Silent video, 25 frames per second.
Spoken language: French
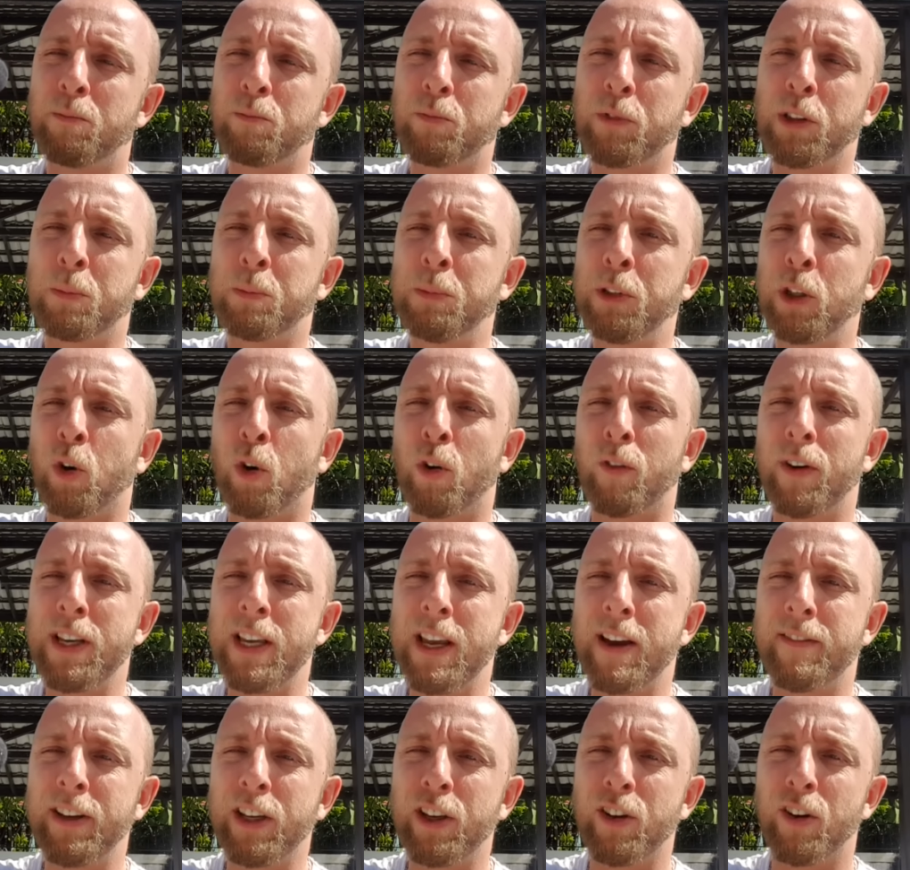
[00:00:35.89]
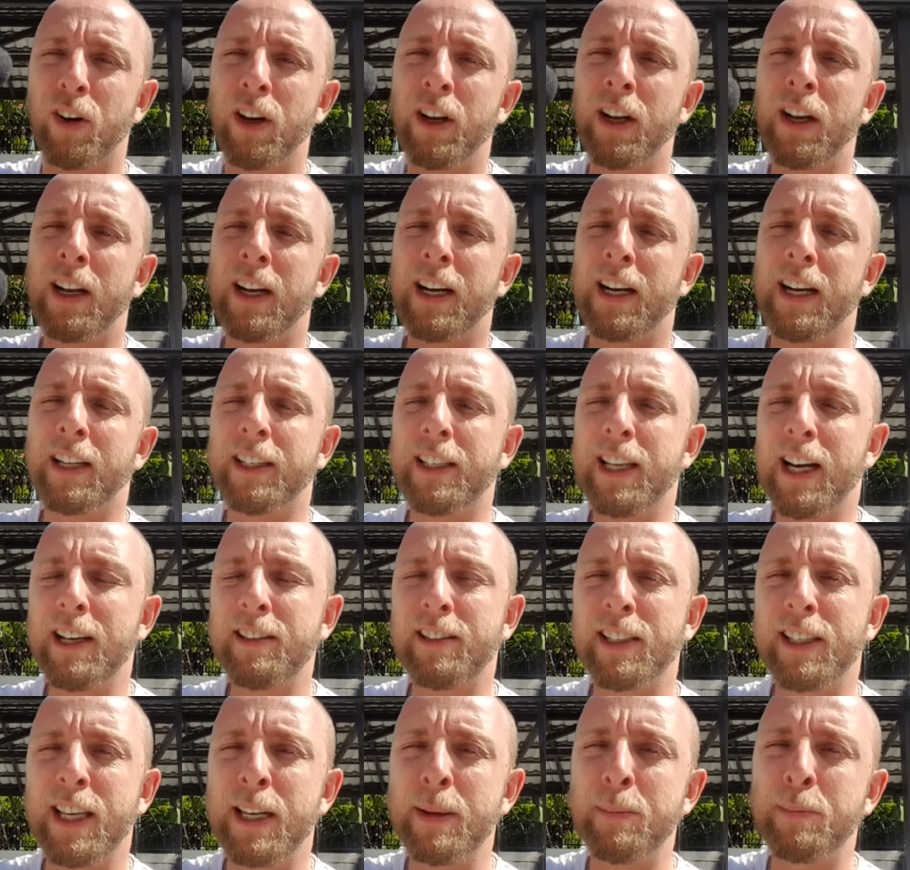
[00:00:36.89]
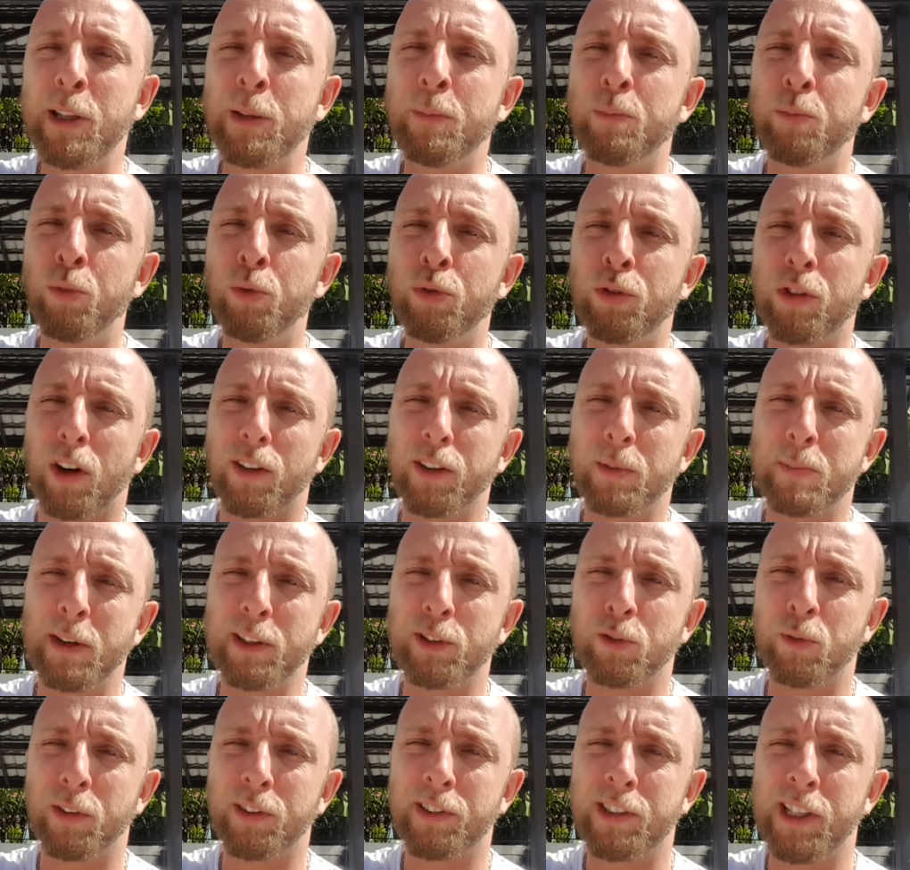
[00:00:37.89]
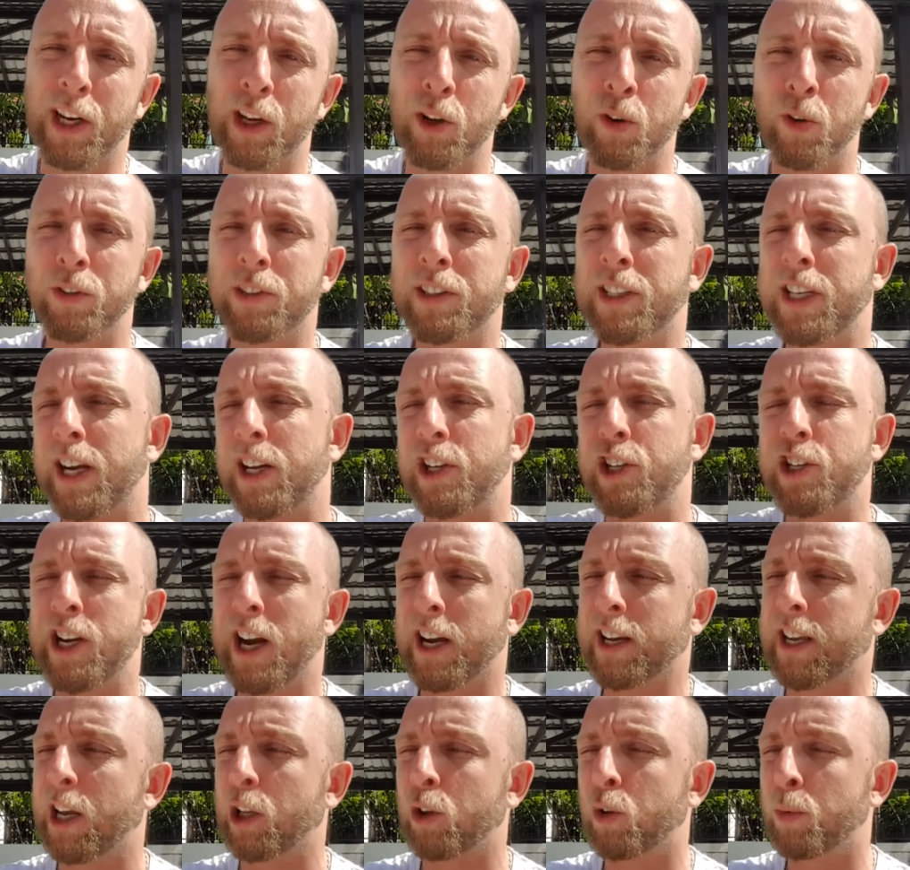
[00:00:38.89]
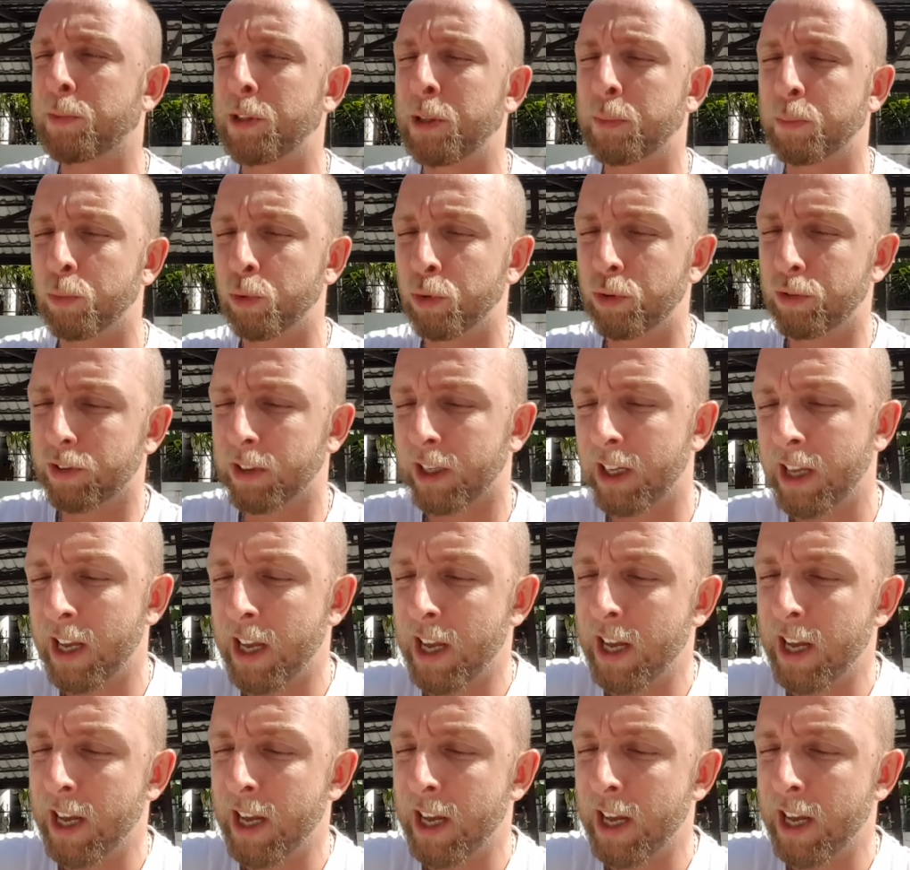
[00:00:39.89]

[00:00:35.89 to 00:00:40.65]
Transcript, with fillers: Petit micro, voyez, avec euh, l'intérêt, c'est qu'il y ait des petites mousses. c'est pas qu'il soit stéréo, c'est qu'il y a un jack avec deux petites mousses.